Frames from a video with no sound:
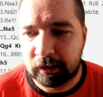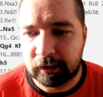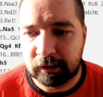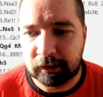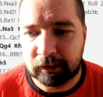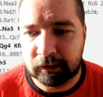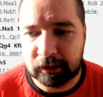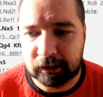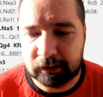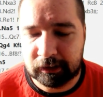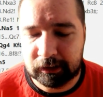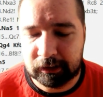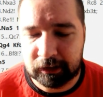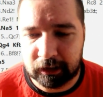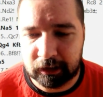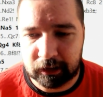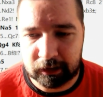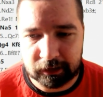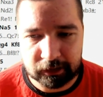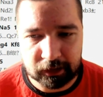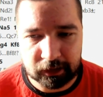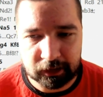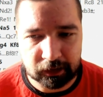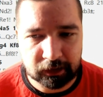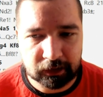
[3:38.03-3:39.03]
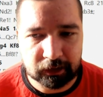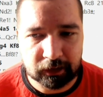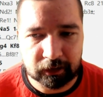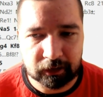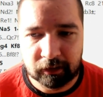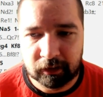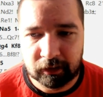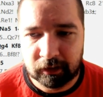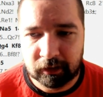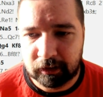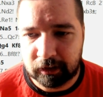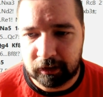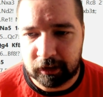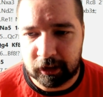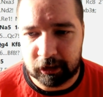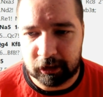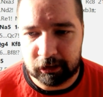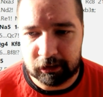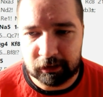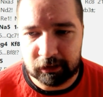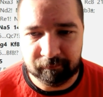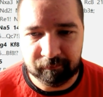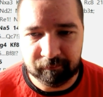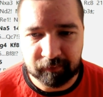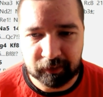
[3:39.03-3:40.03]
не делать такие
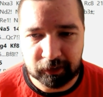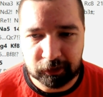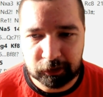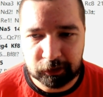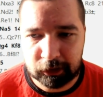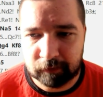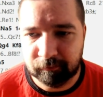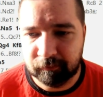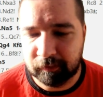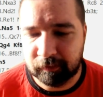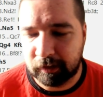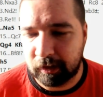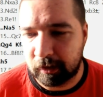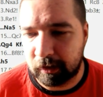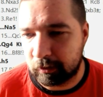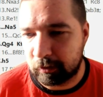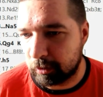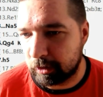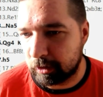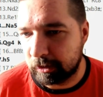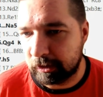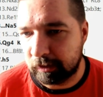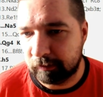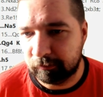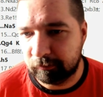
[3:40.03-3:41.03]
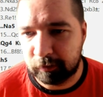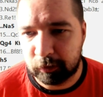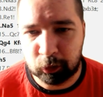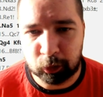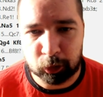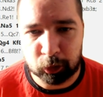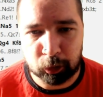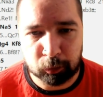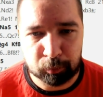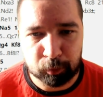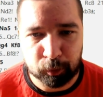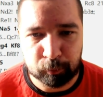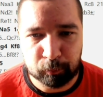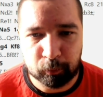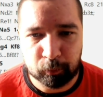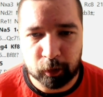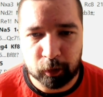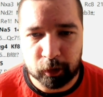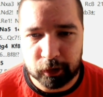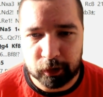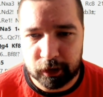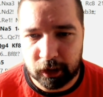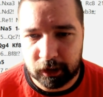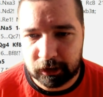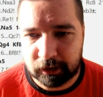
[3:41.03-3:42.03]
ходы пешками, которые не ведут к прямой
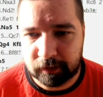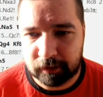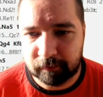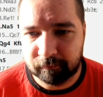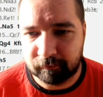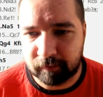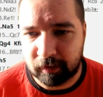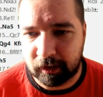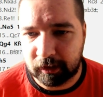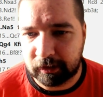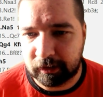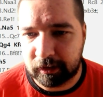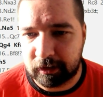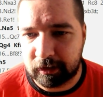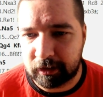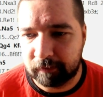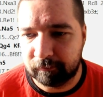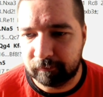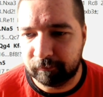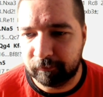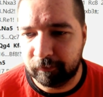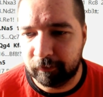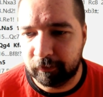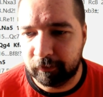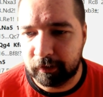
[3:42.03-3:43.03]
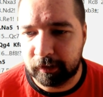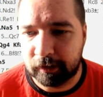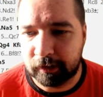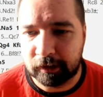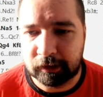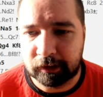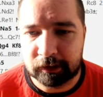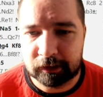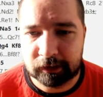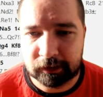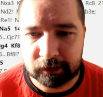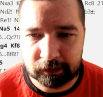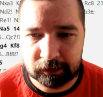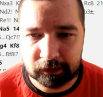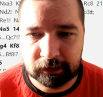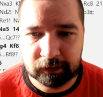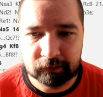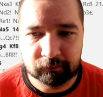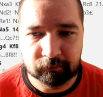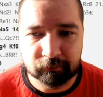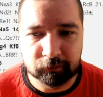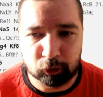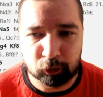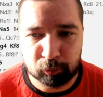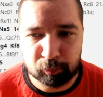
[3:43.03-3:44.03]
атаке, а играть более
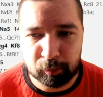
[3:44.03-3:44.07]
инициативно.